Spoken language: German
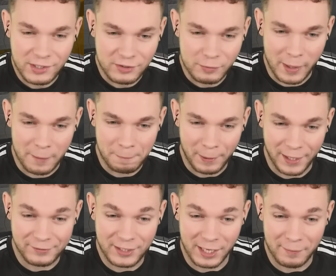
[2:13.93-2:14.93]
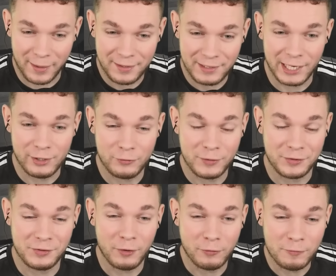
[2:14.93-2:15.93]
ich nochmal ein paar Diamanten. Also wir
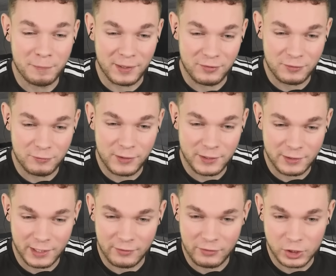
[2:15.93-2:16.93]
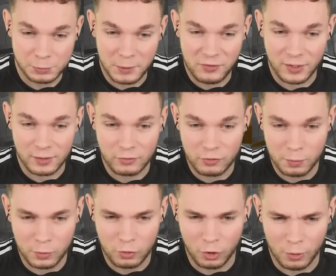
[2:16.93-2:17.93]
sind auf dem besten Weg, die ganzen Spitzhacken zu
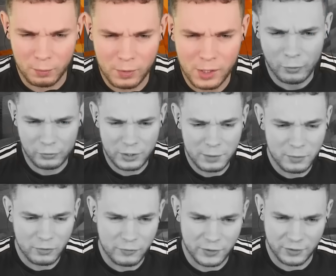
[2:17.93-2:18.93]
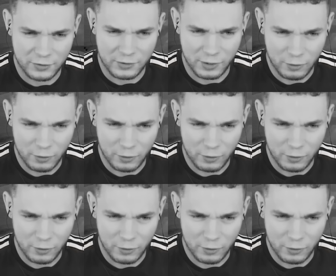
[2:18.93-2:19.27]
bekommen. Und hier müssen wir tatsächlich